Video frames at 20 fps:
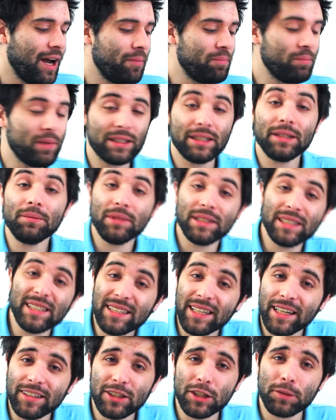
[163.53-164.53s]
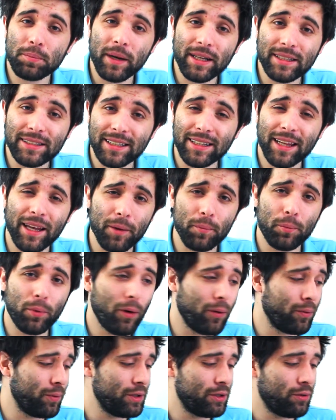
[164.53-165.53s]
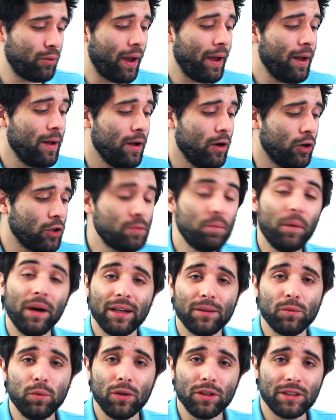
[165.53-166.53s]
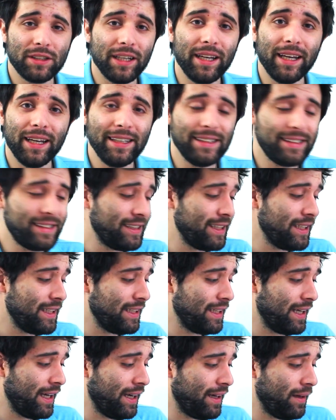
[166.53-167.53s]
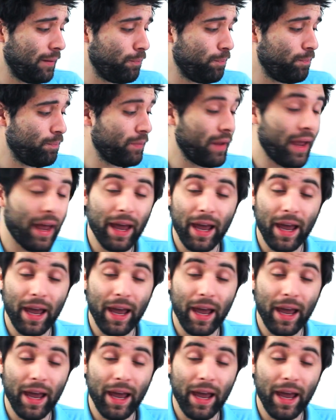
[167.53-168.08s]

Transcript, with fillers: Mas, mas em certos aspectos até é bom, isto é, o smartwatch em, em si um,